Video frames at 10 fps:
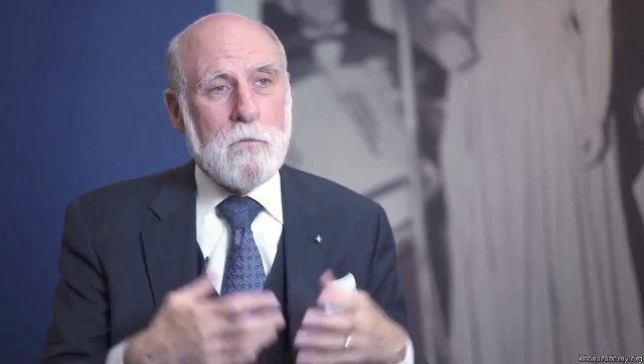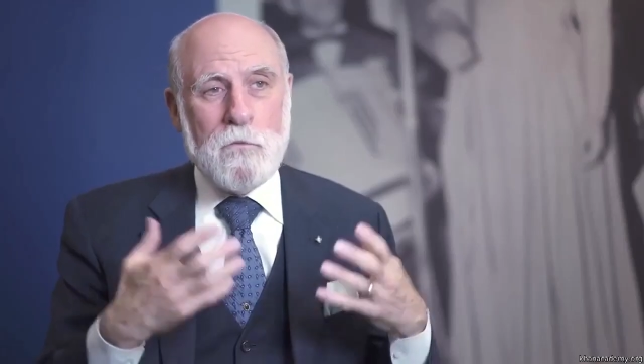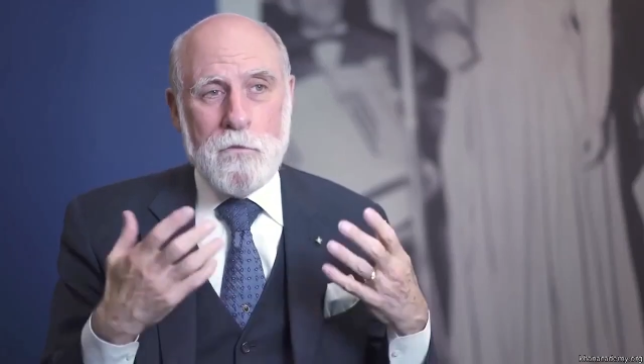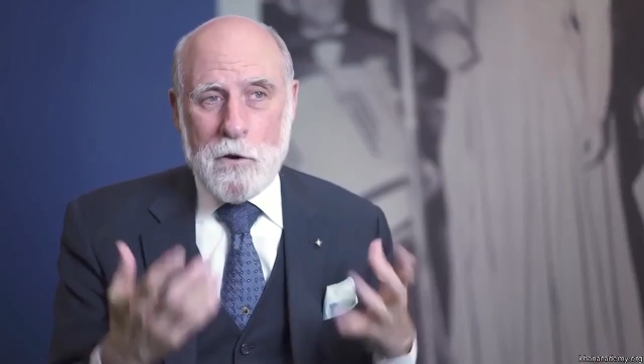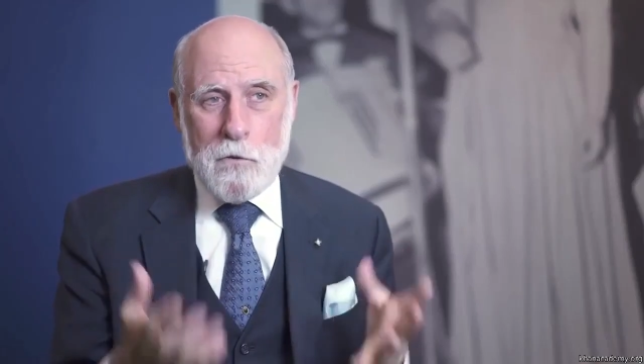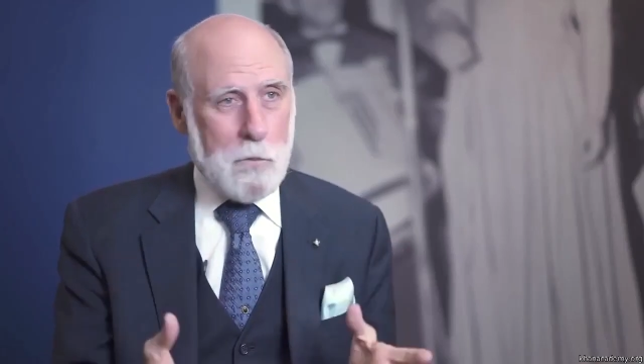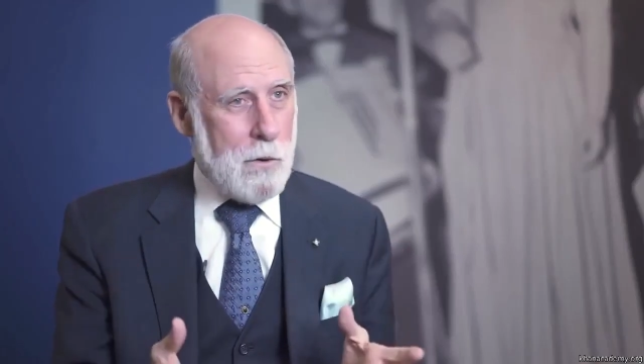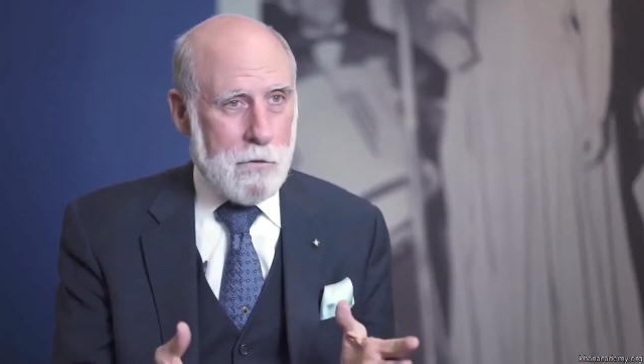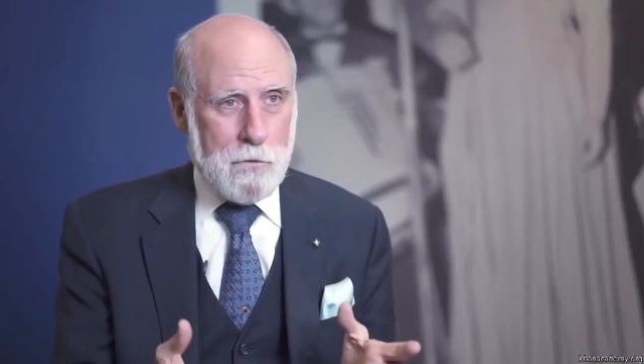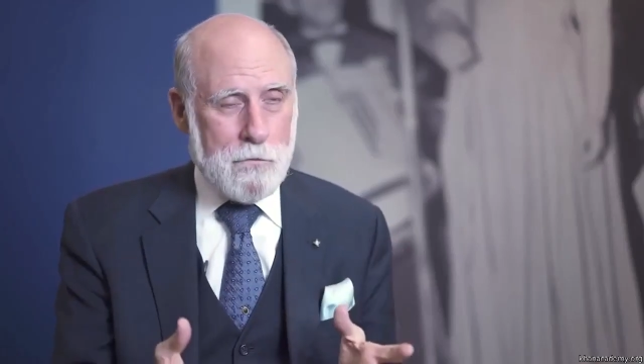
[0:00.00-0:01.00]
daje
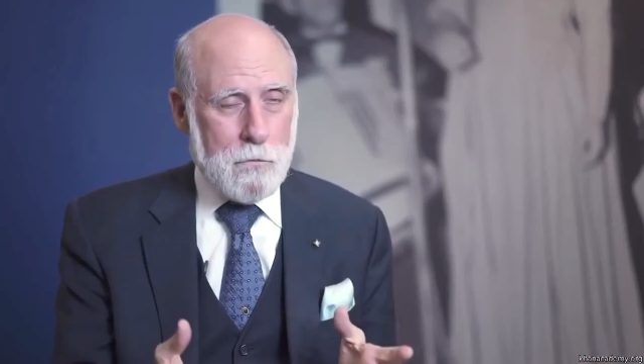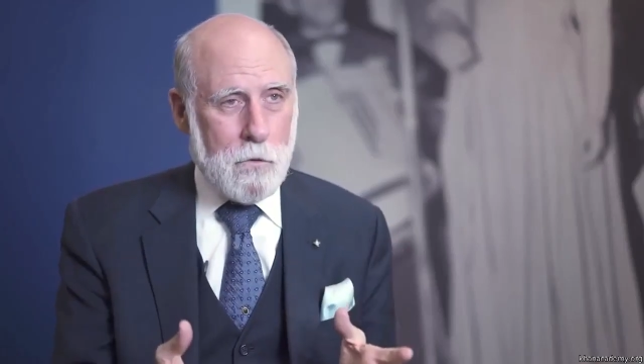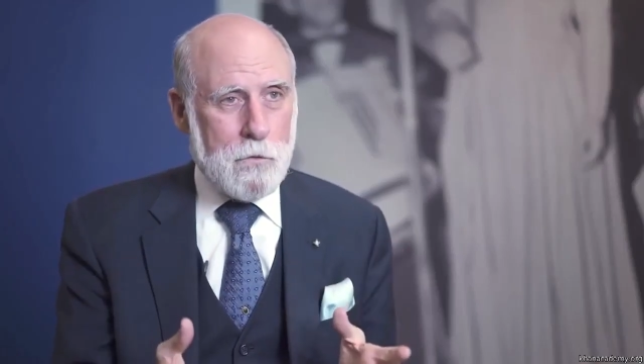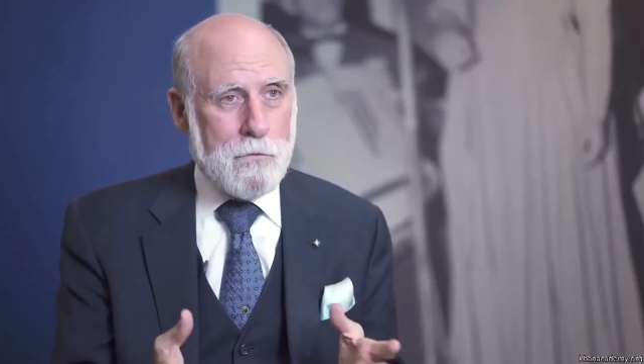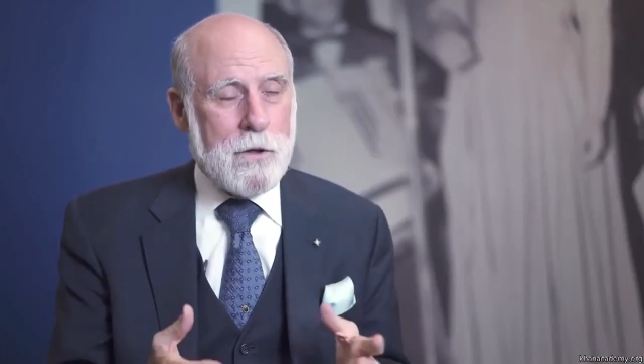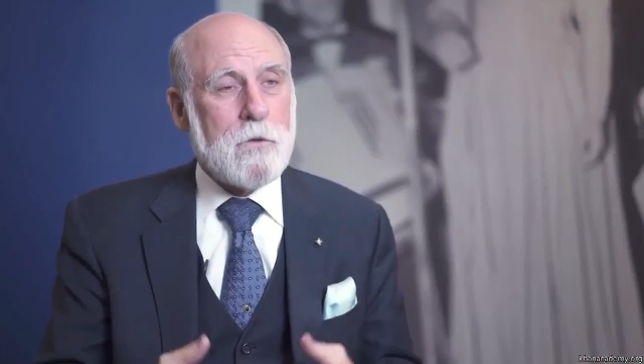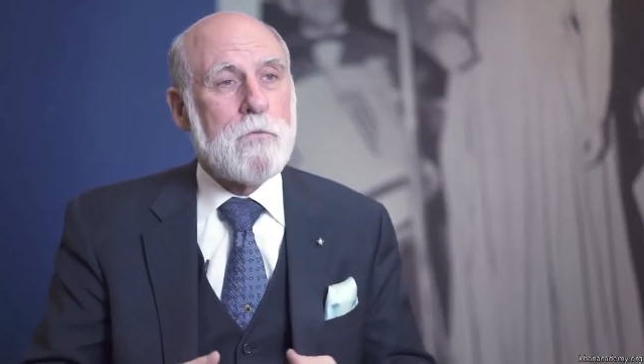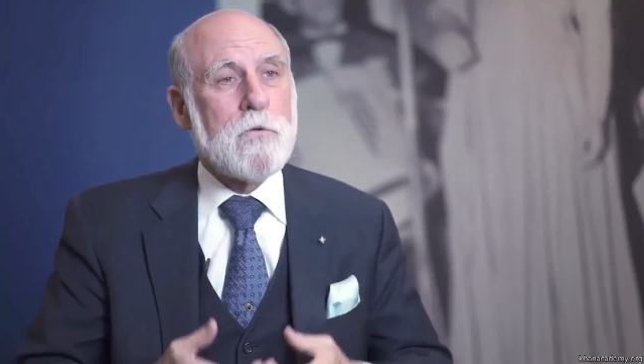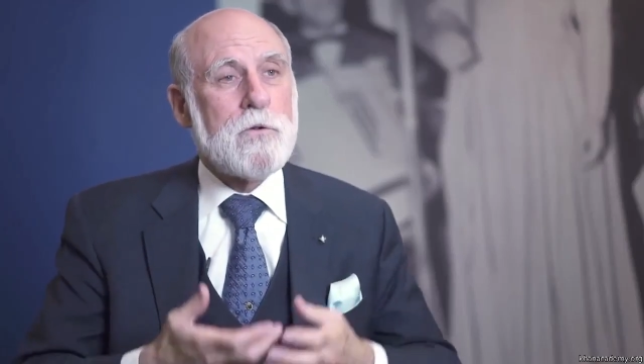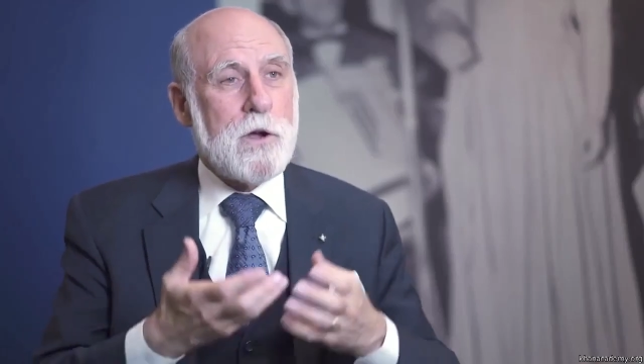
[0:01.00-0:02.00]
silną motywację do
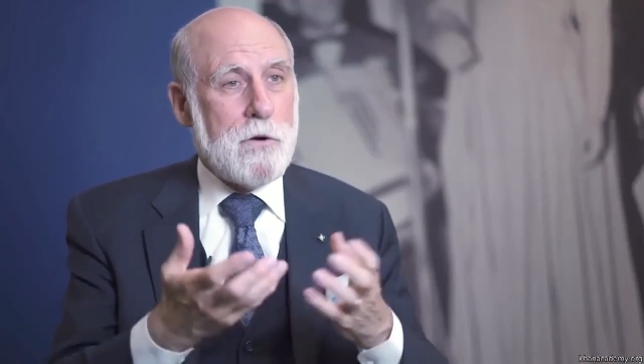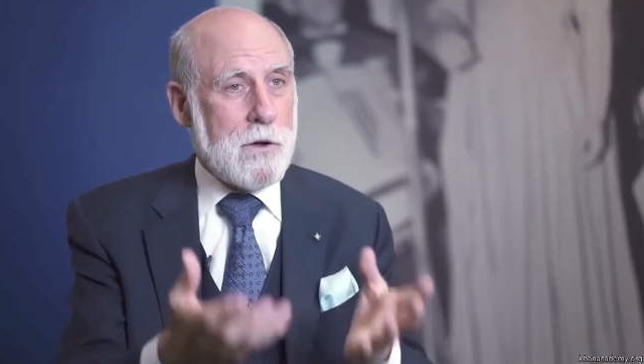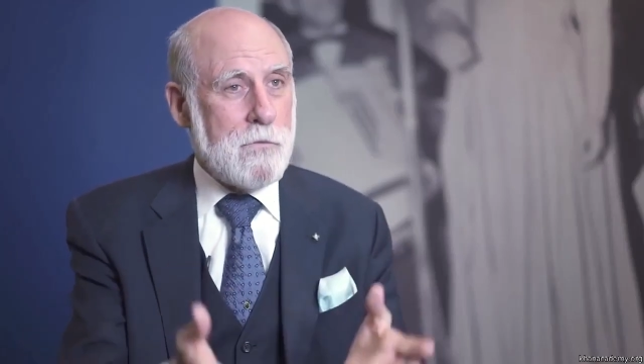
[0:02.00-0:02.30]
dzielenia się